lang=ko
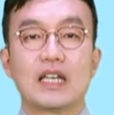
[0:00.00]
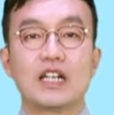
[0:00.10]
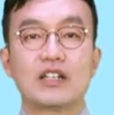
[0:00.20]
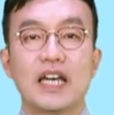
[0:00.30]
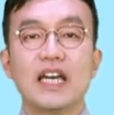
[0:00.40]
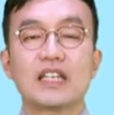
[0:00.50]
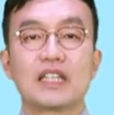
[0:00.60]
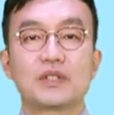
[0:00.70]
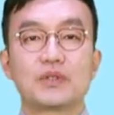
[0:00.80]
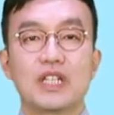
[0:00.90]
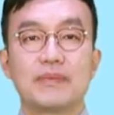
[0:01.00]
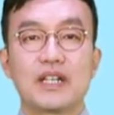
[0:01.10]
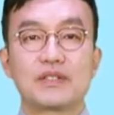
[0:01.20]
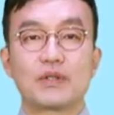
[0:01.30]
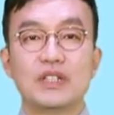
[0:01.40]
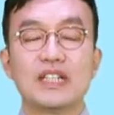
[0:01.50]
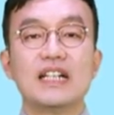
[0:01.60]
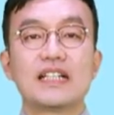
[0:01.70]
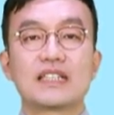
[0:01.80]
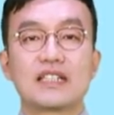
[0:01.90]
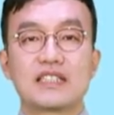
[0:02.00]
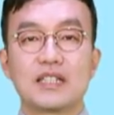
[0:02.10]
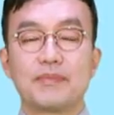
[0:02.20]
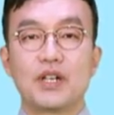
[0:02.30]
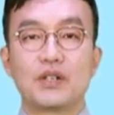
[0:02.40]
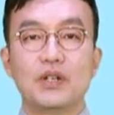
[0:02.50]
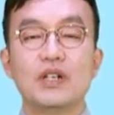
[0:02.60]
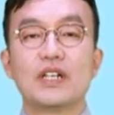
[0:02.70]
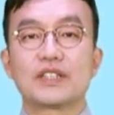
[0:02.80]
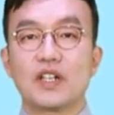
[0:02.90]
이렇게 기존의 방송을 특징별로